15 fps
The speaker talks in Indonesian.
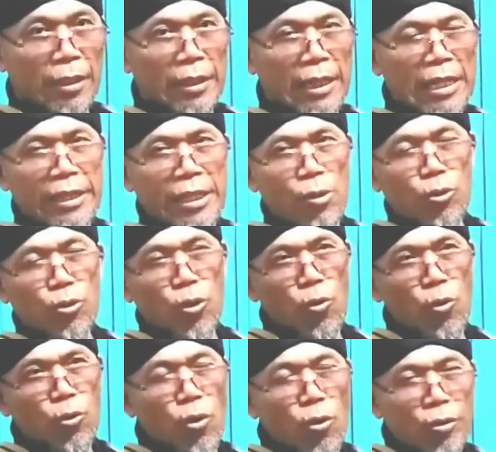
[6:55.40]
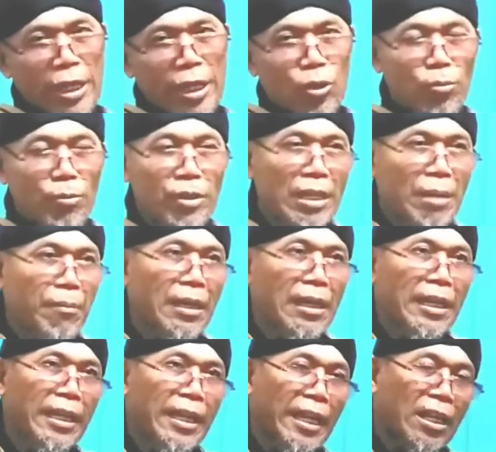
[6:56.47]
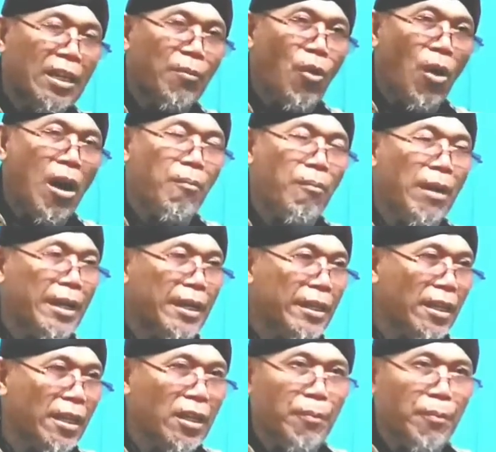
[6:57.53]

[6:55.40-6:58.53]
Nanti ujung-ujungnya itu bisa melirik ke Muhammadiyah,